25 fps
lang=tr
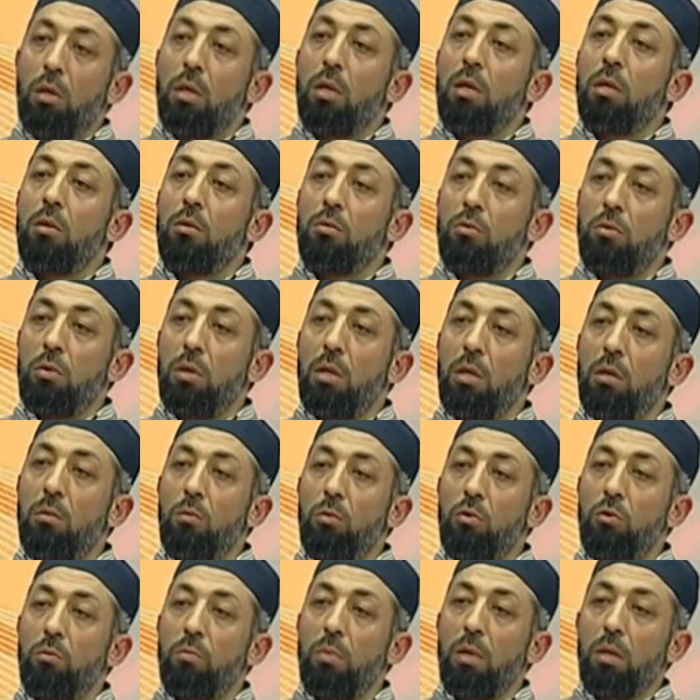Yani düzeni
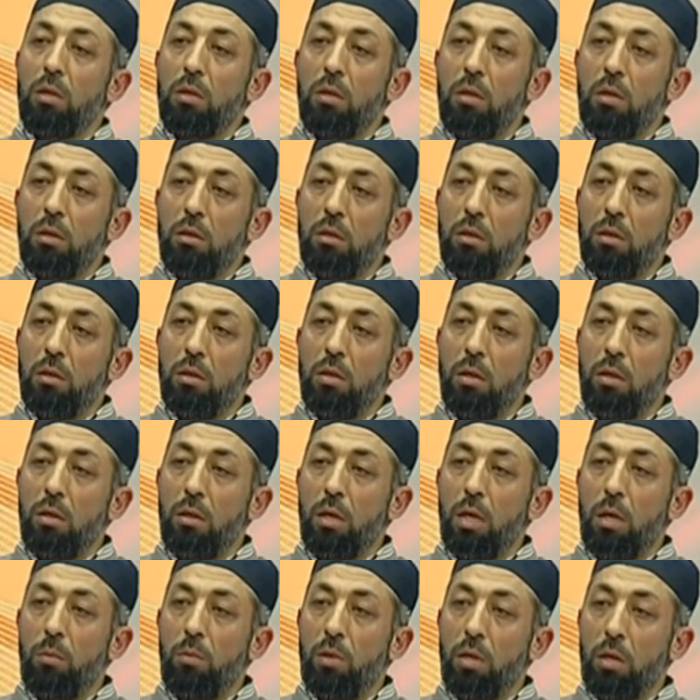bozmaktan, Suç işte
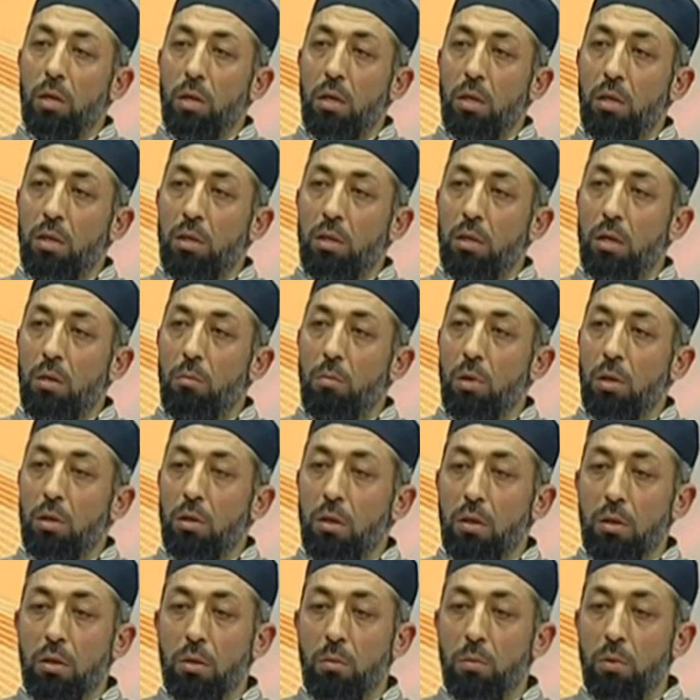o. amire karşı
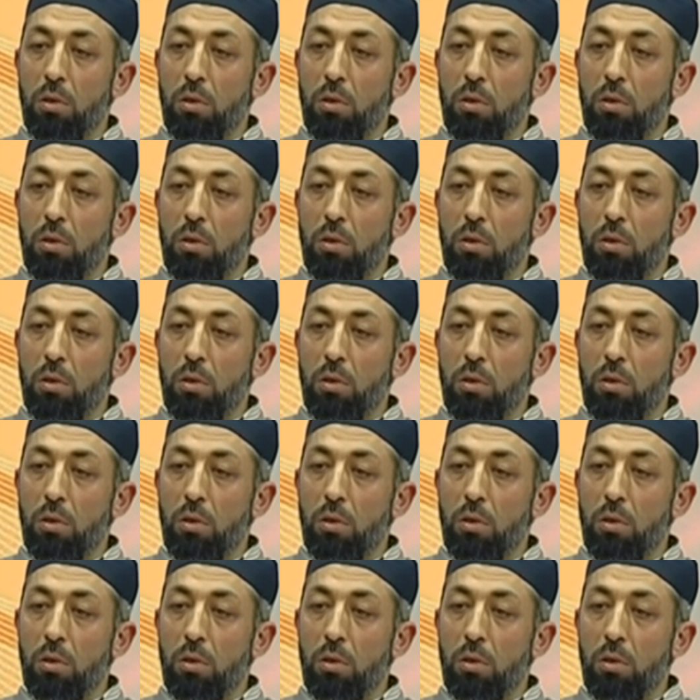gelmekten gibi Hı.